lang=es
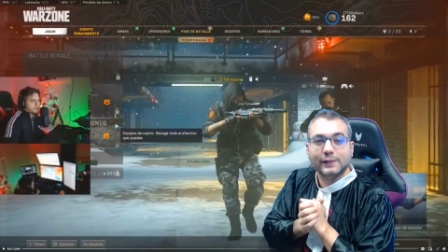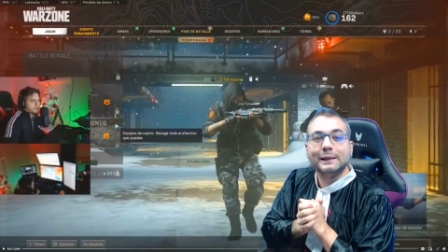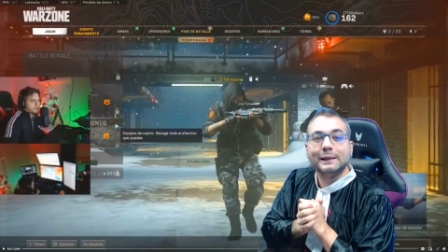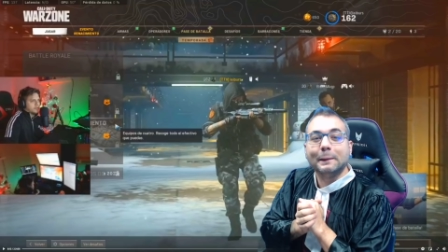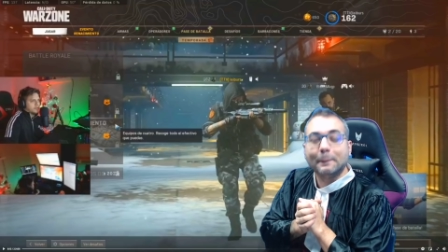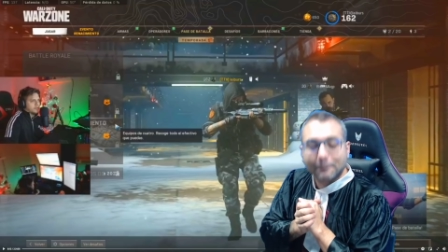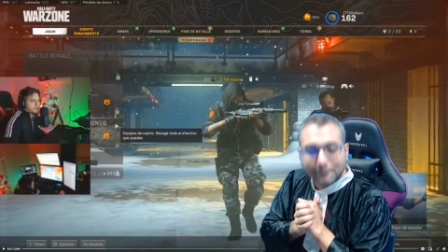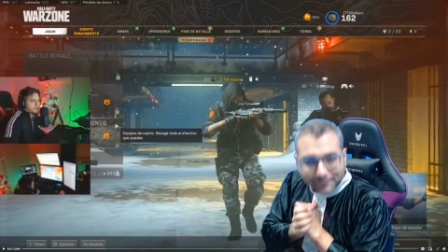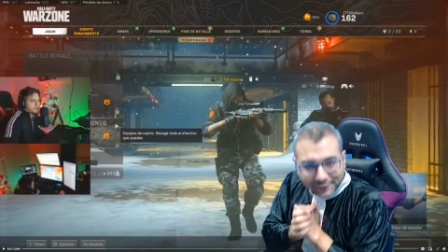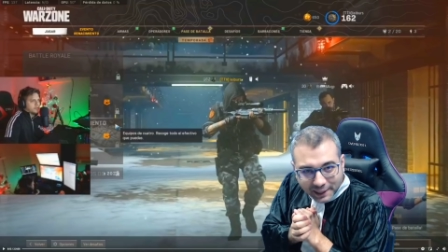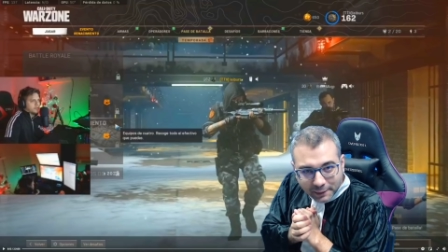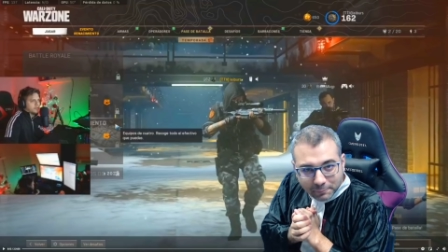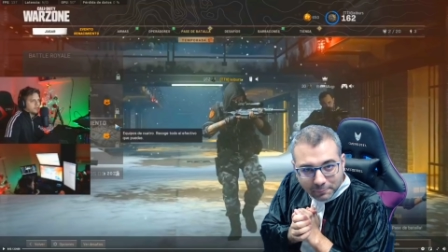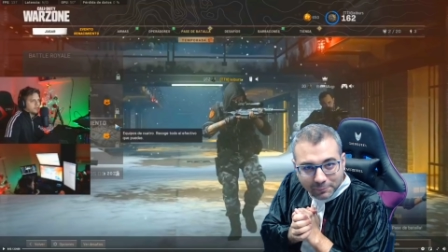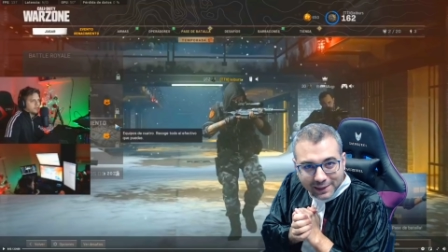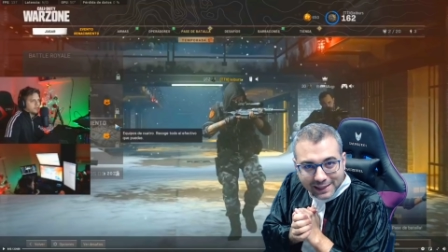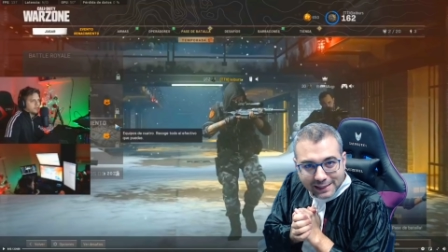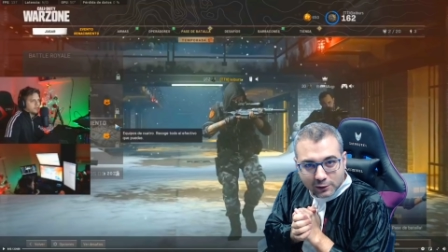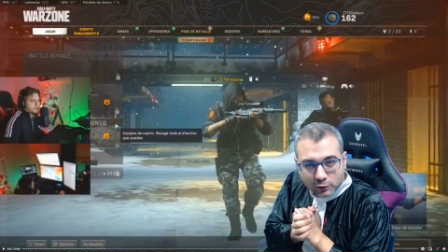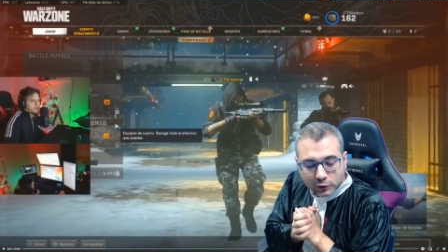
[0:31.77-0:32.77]

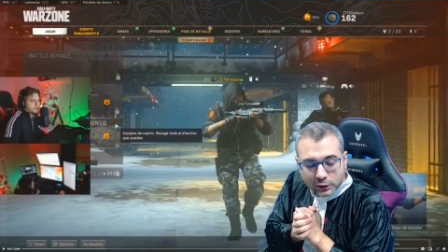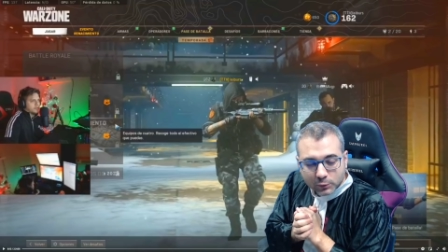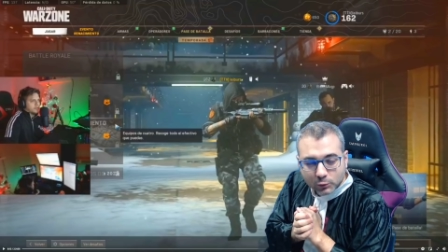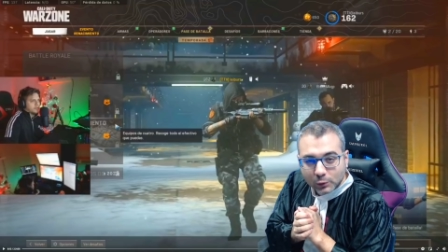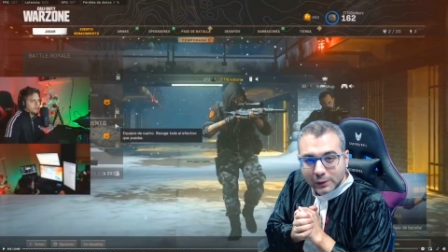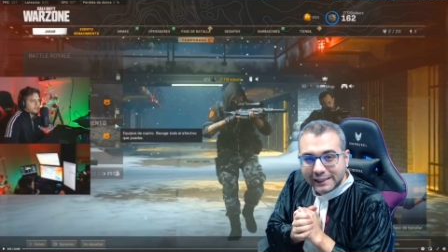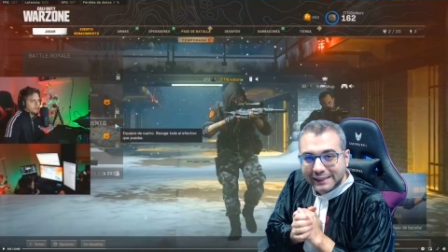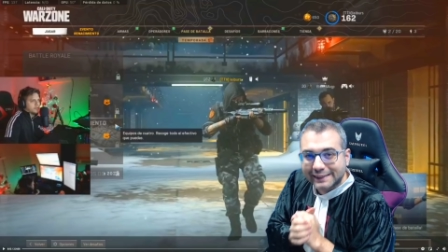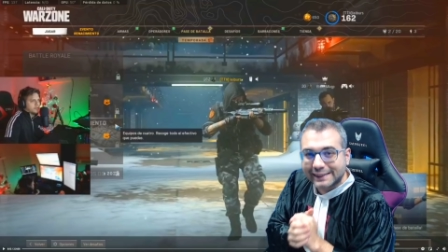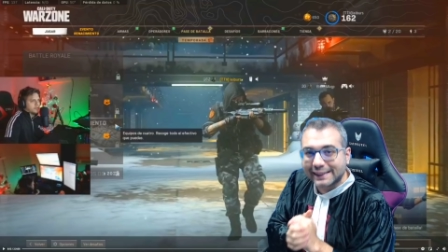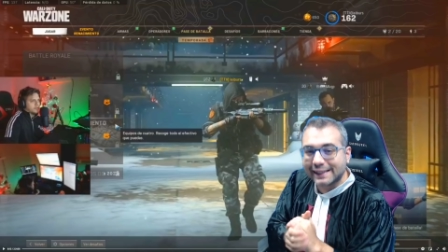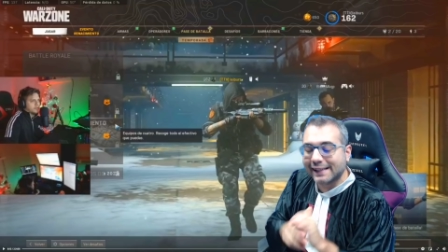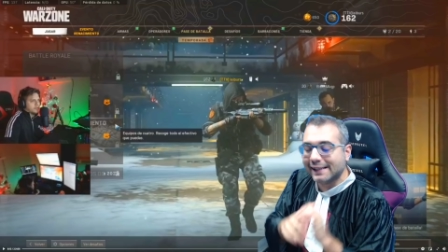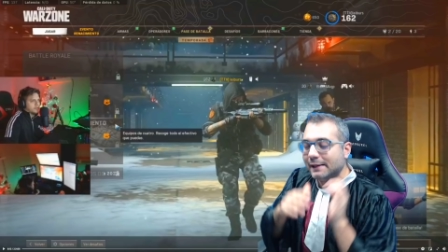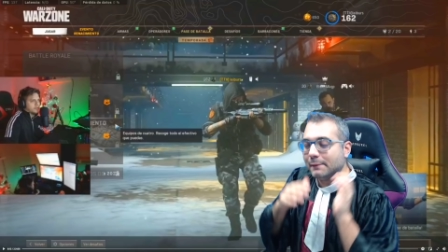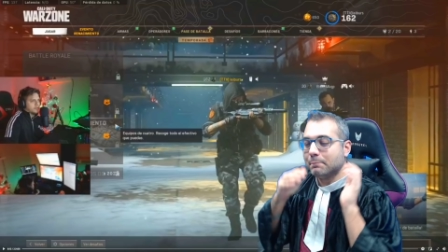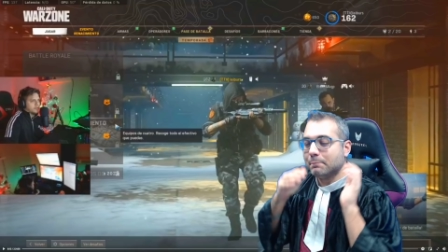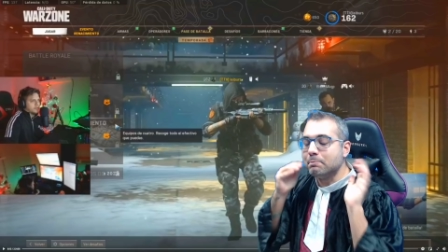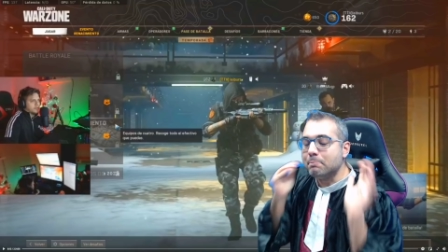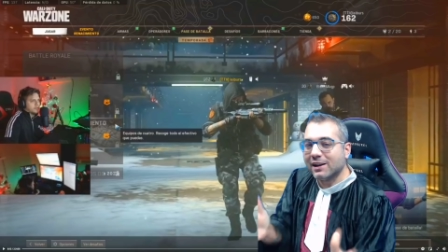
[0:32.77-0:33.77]
bienvenido de
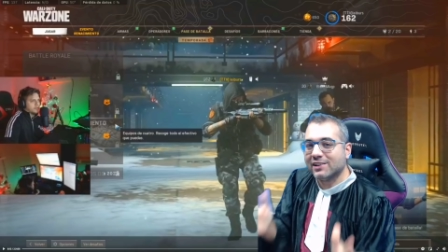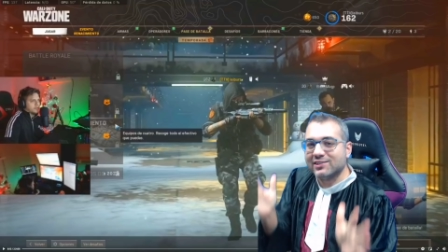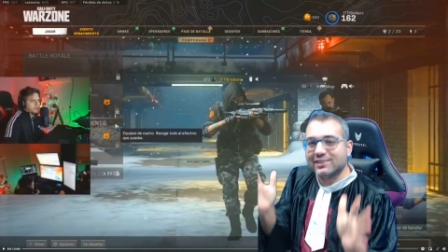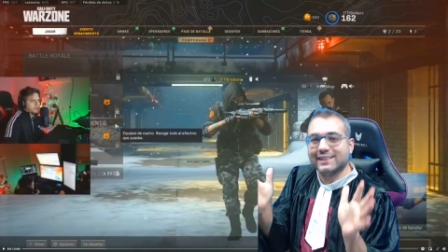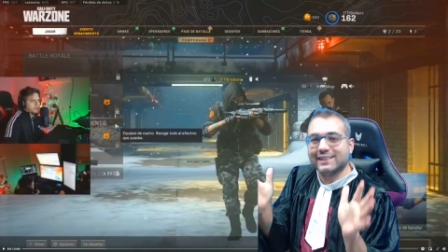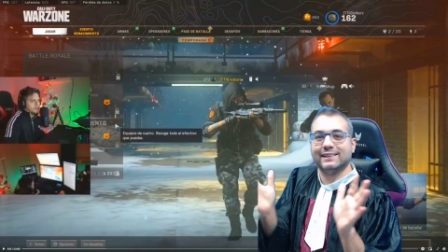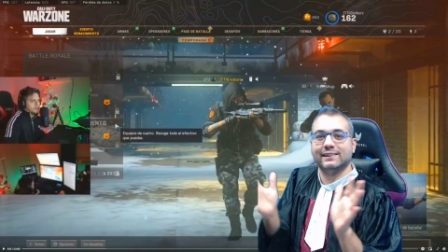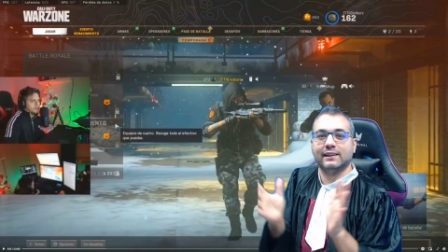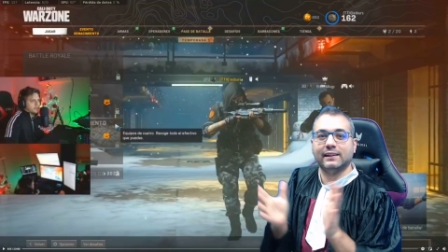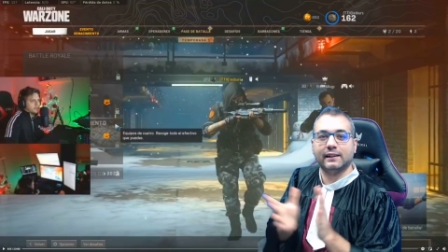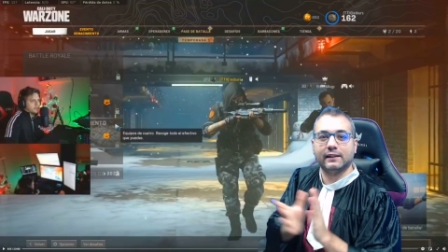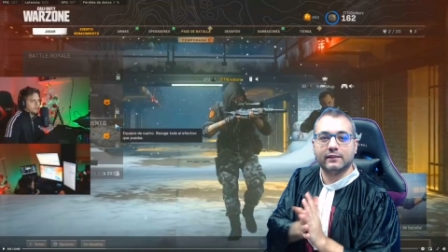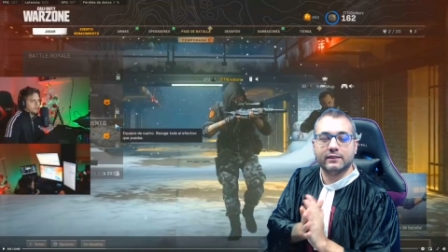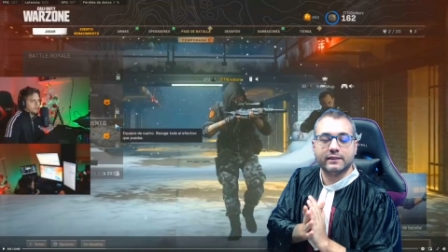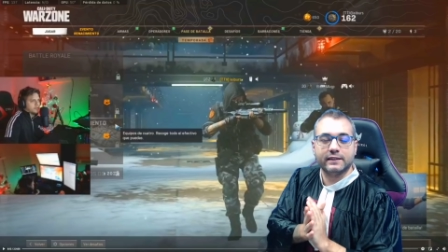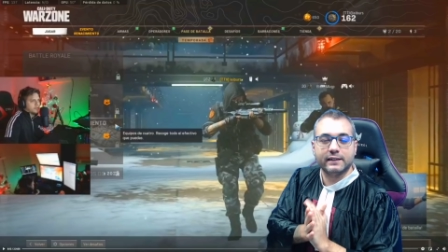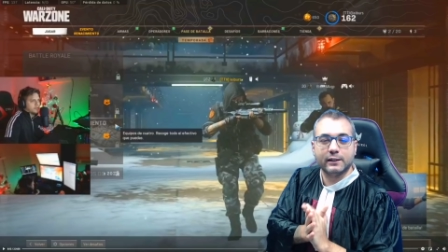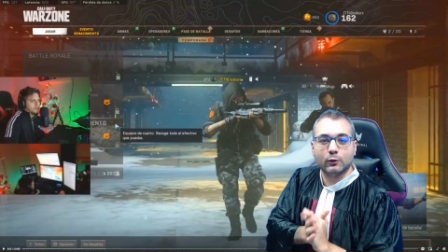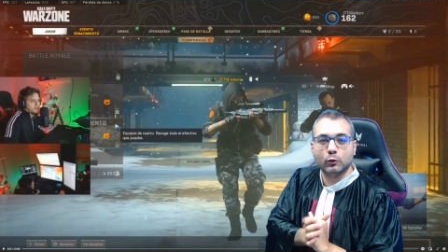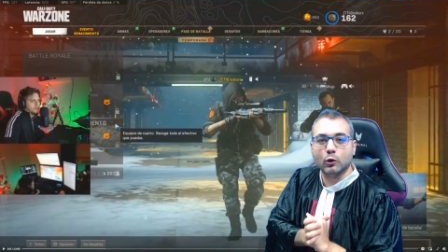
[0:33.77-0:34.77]
vuelta, vas a quedar en
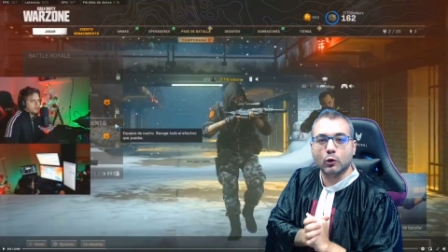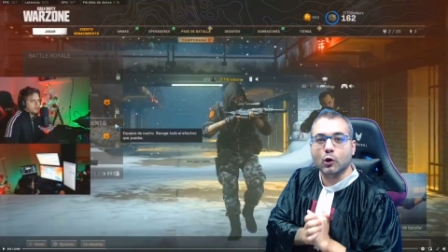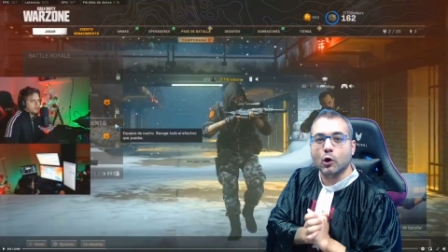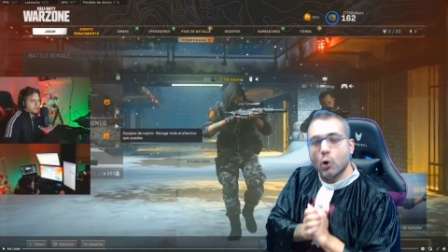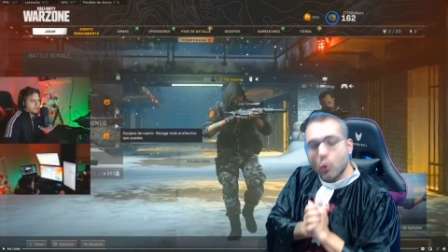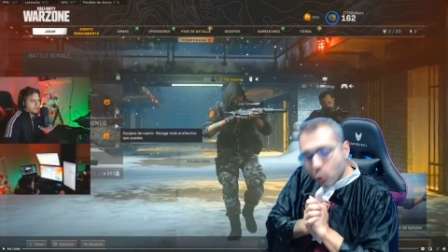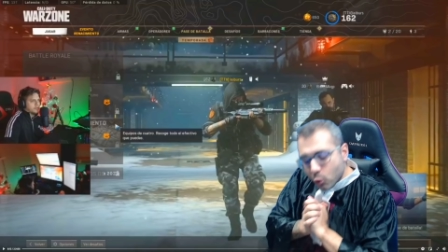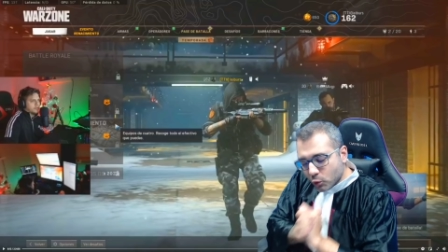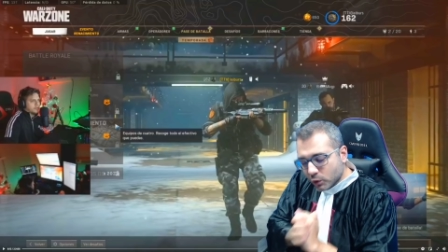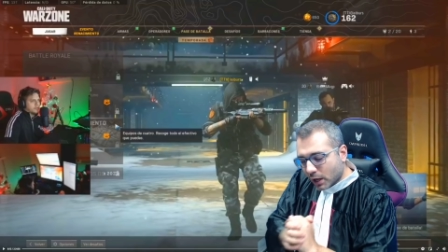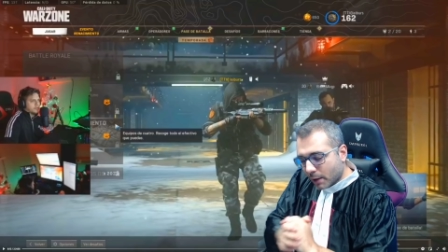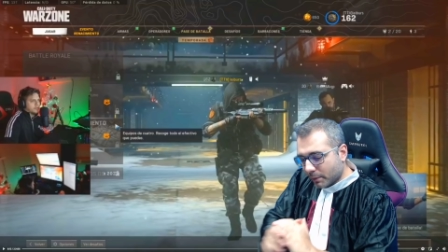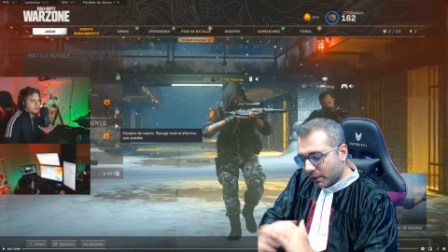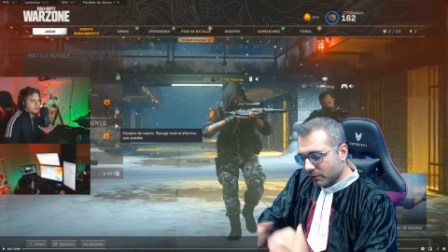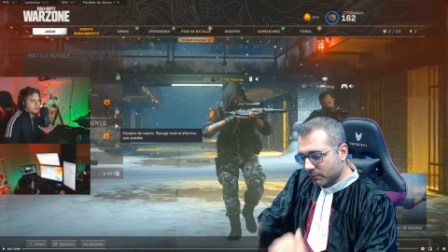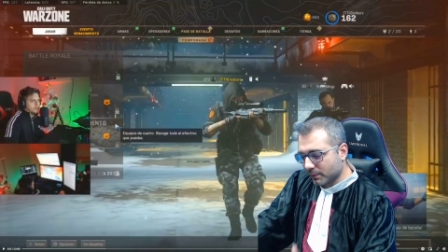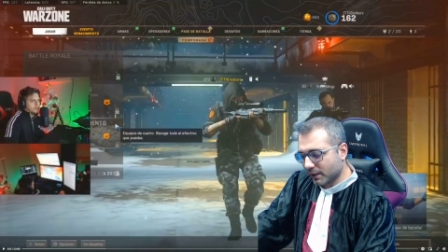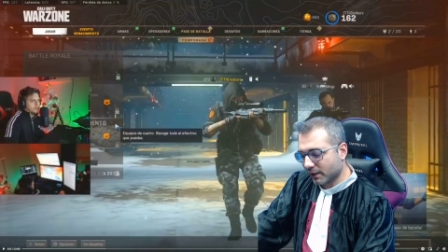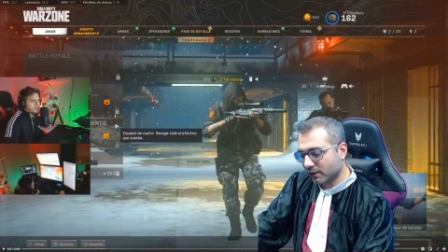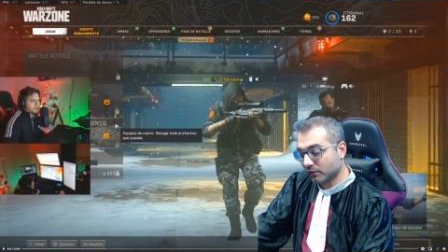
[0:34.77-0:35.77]
ridículo una vez
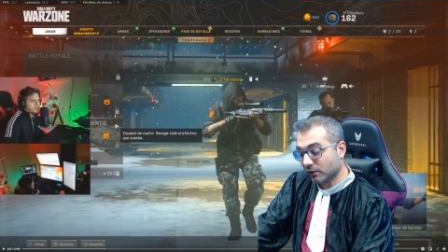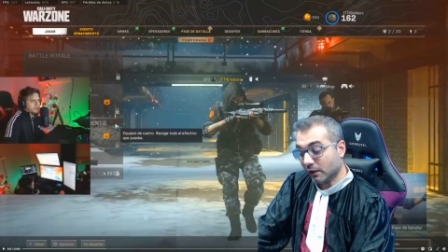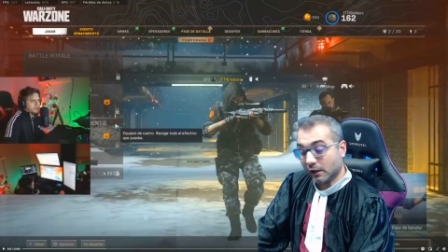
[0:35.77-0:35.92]
más,